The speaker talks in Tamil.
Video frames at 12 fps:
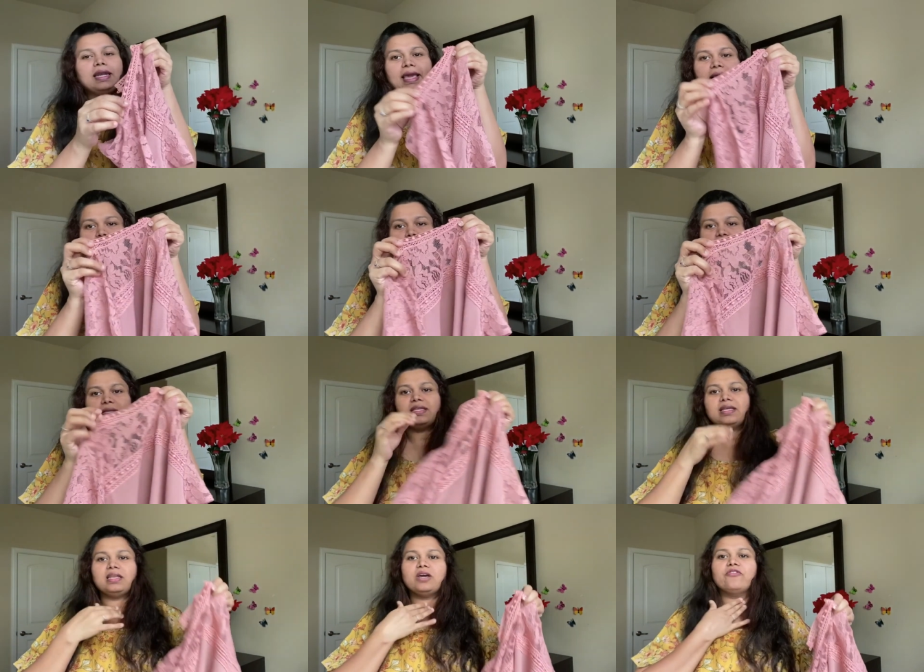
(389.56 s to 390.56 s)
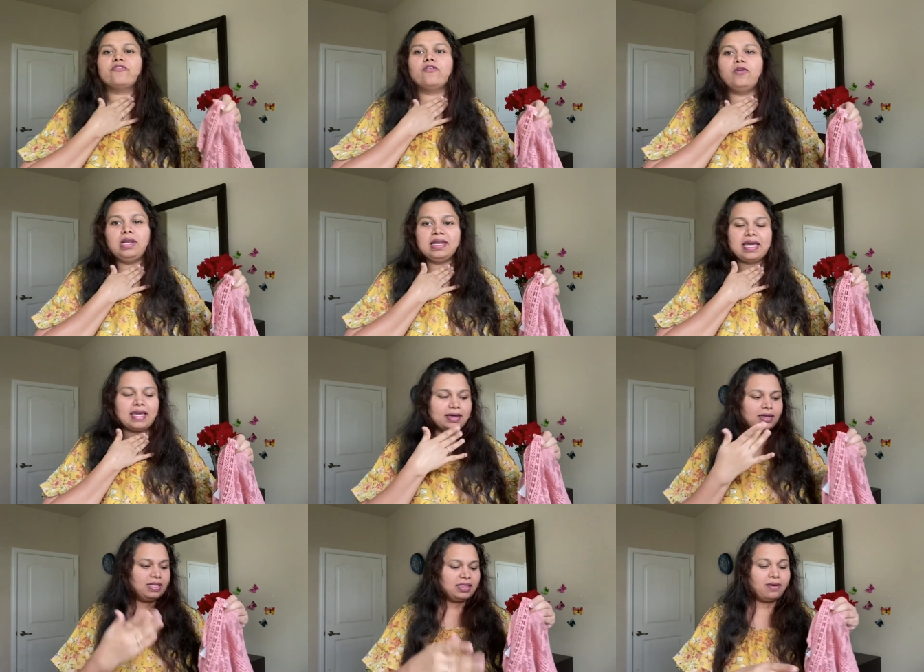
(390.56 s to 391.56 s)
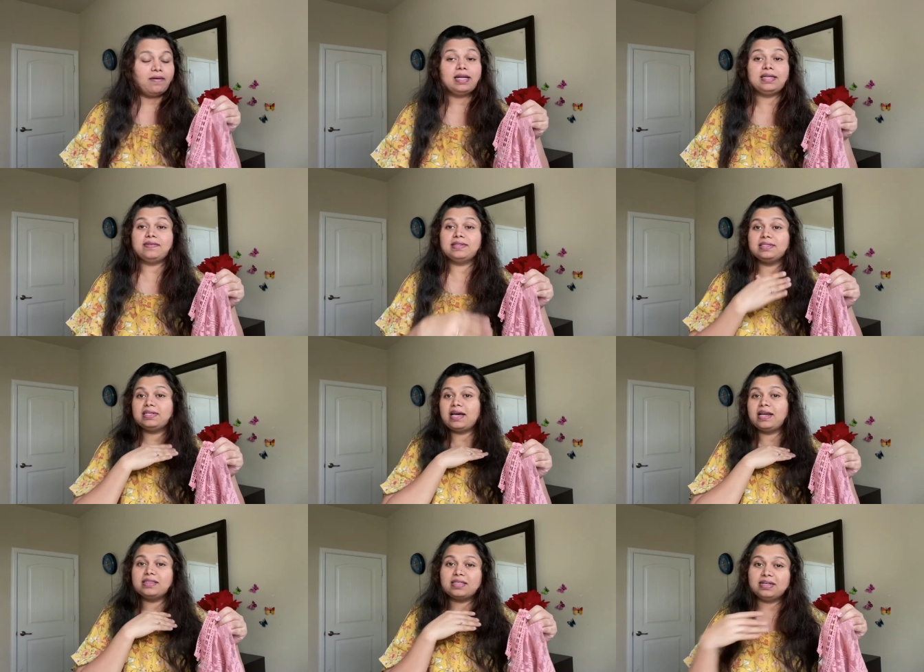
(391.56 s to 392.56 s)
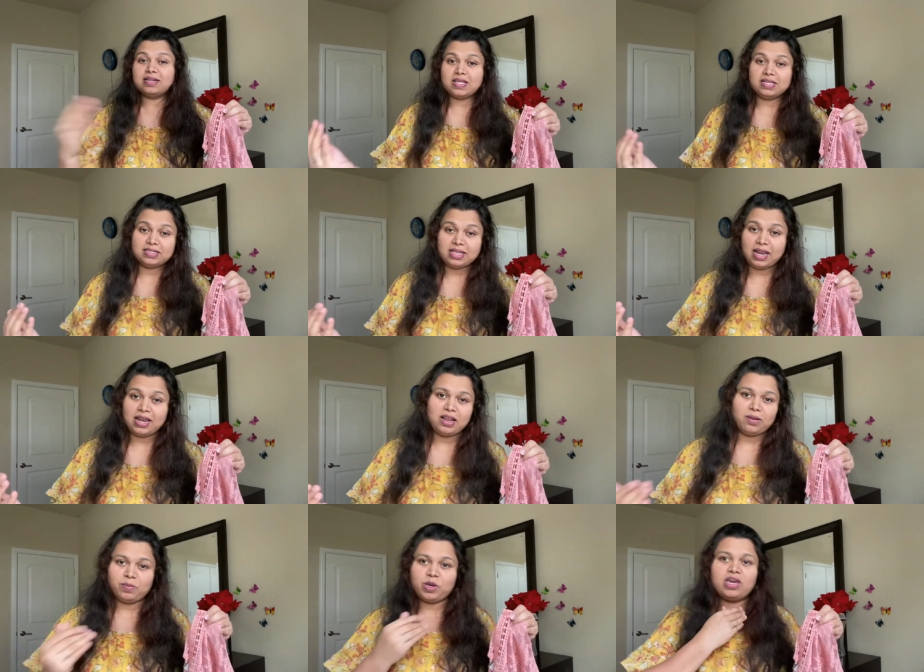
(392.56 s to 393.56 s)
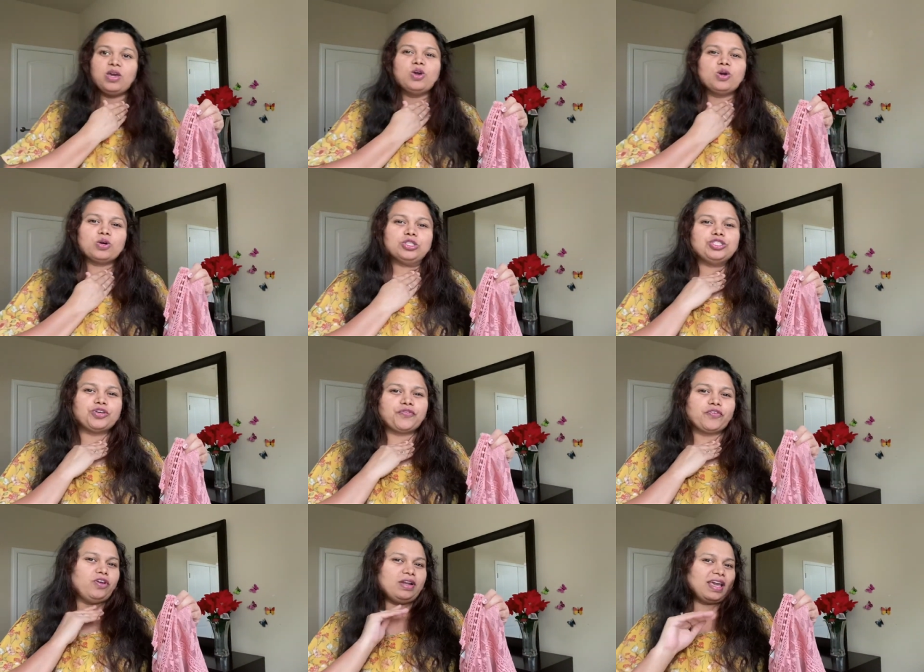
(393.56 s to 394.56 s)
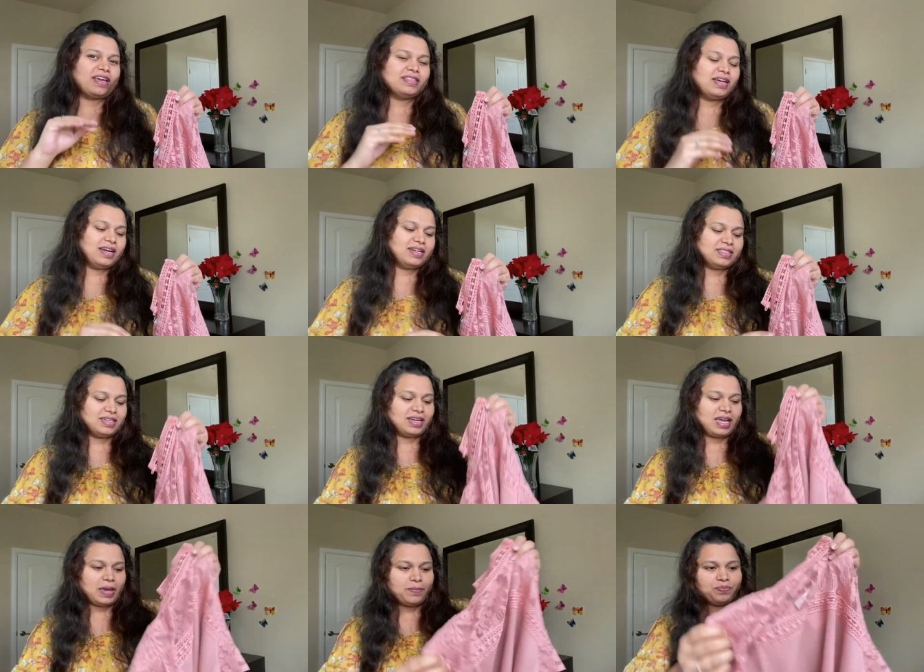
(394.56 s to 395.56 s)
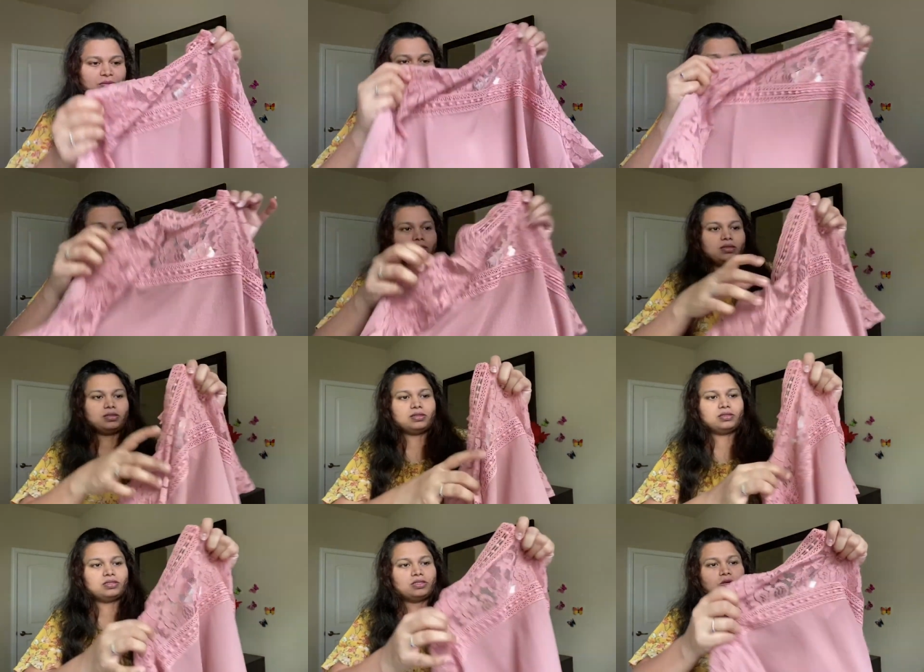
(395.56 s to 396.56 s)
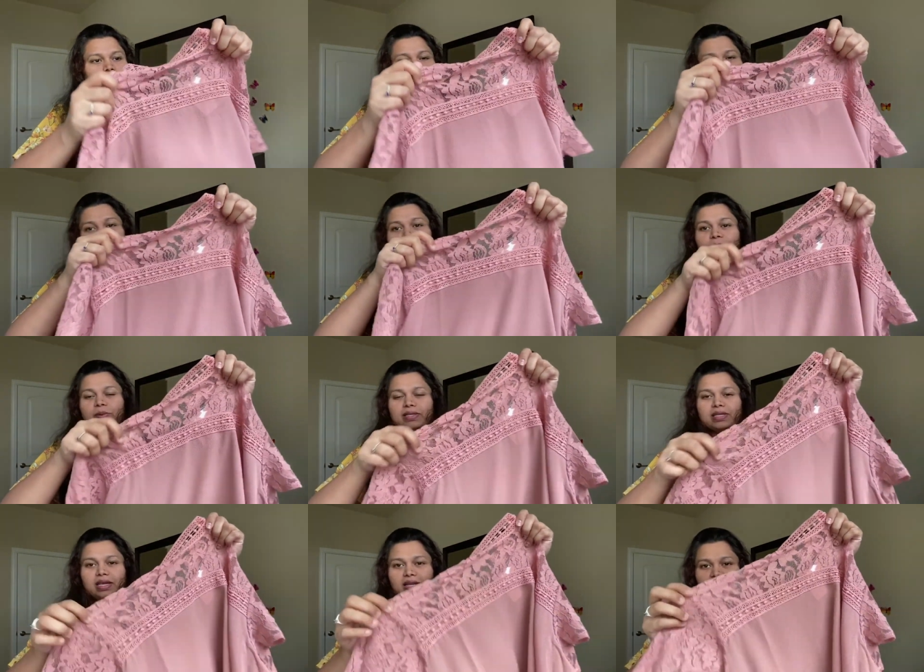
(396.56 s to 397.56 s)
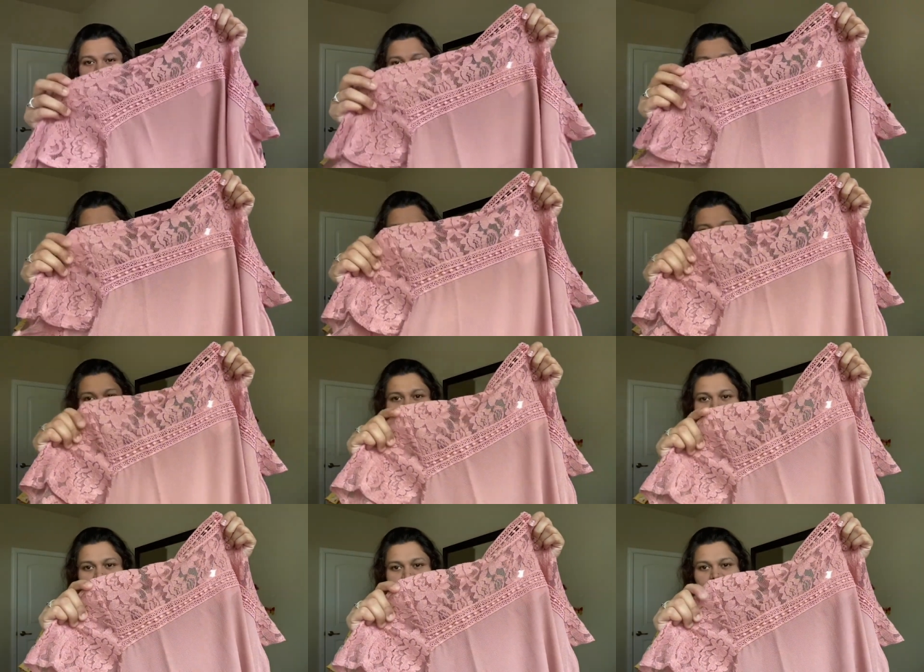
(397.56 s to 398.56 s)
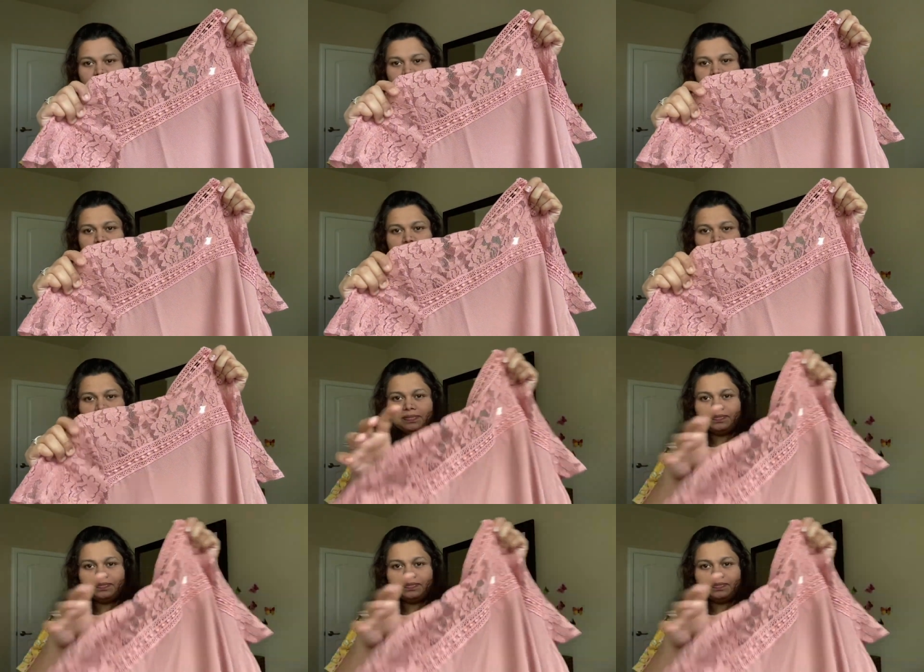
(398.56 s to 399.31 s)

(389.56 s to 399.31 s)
நெக் பார்த்தீங்கன்னா ஃபுல் நெக்கு இந்த வாட்டி வந்து நான் எடுத்த ட்ரெஸ் எல்லாமே கொஞ்சம் ஃபுல் நெக் தான் எடுத்திருக்கேன் ஸோ மேலே பார்த்தீங்கன்னா இந்த மாதிரி நெட்டடில் இருக்கும்